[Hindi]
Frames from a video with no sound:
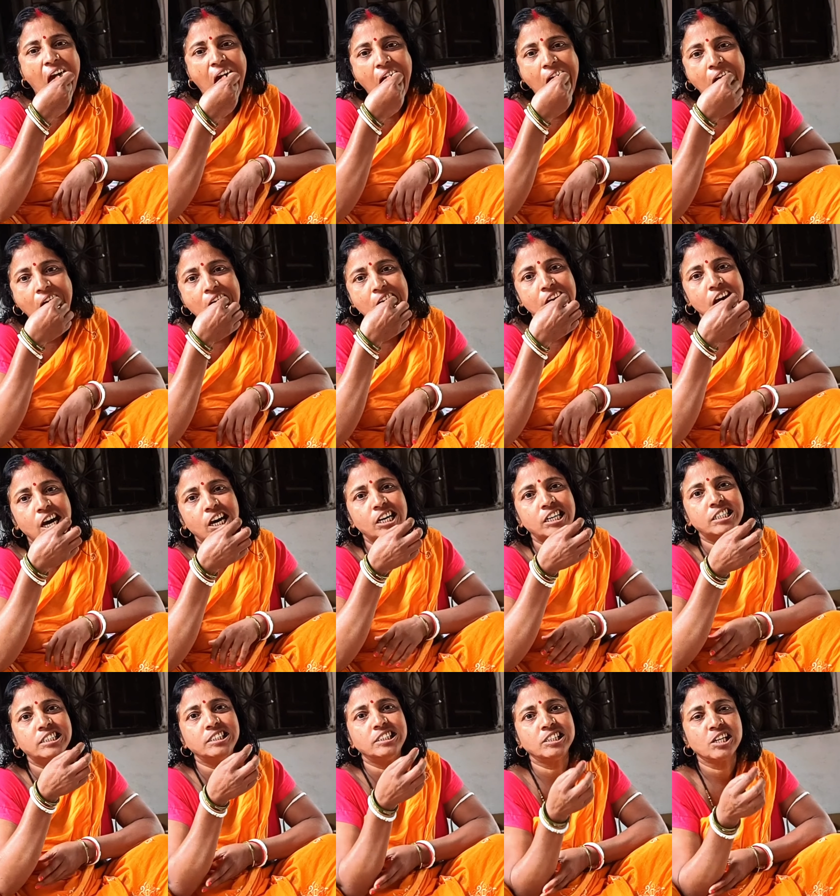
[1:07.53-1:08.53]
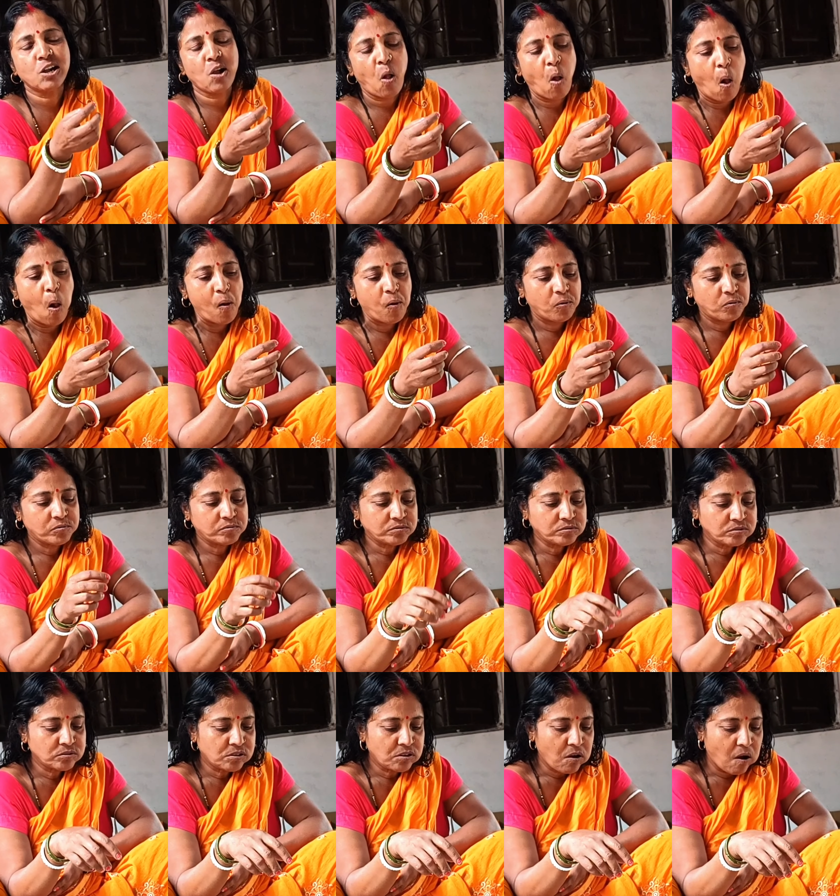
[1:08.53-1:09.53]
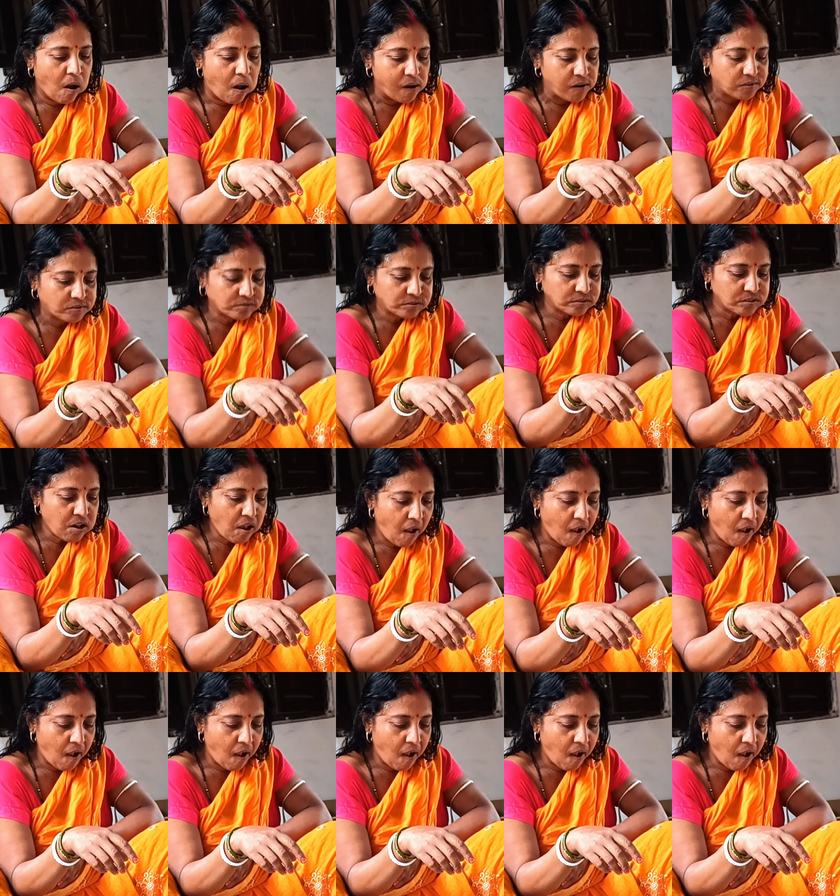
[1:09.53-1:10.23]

हाँ। ठीक है